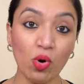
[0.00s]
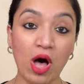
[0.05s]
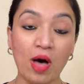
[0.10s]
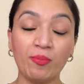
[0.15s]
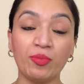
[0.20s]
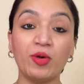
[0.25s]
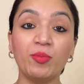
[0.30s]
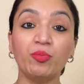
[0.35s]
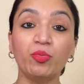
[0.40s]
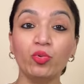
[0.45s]

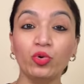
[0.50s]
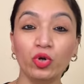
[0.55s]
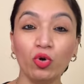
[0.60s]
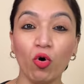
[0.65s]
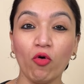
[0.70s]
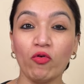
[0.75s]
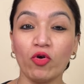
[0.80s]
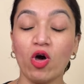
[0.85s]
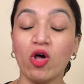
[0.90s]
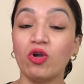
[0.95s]
आपकी पूरी
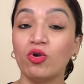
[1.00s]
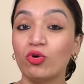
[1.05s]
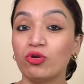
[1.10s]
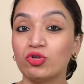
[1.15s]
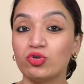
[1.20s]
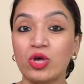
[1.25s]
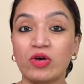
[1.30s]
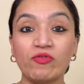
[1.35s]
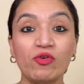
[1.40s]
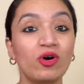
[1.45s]
ओवरऑल लुक
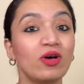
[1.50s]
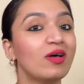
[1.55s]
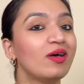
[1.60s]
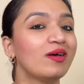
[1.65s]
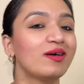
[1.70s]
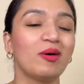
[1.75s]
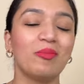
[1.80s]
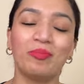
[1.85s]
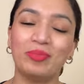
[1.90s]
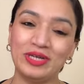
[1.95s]
जो है वो
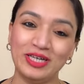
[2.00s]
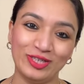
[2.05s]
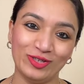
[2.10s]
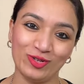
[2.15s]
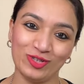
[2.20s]
कंप्लीट हो